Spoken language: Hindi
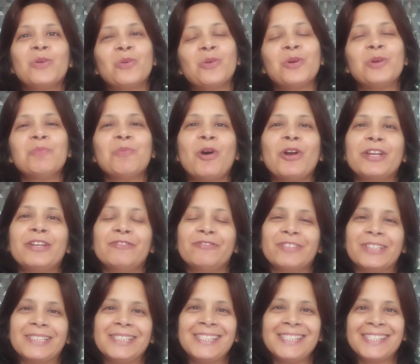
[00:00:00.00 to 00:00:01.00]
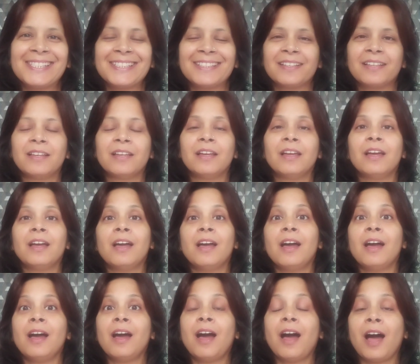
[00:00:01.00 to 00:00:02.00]
गुड मॉर्निंग फ्रेंड्स
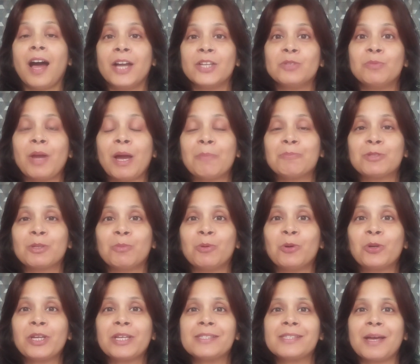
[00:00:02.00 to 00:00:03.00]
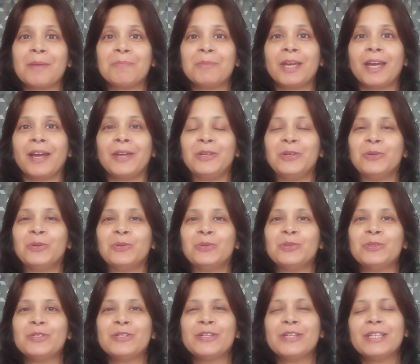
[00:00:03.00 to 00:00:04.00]
आज मैं आप सबों के सामने आई
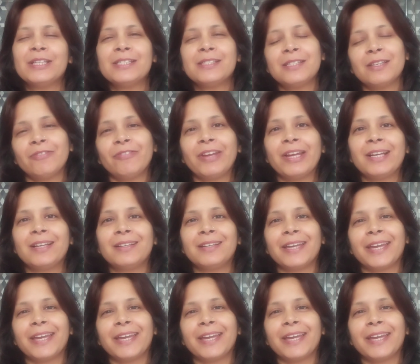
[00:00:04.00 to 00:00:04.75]
हूँ सिर्फ एक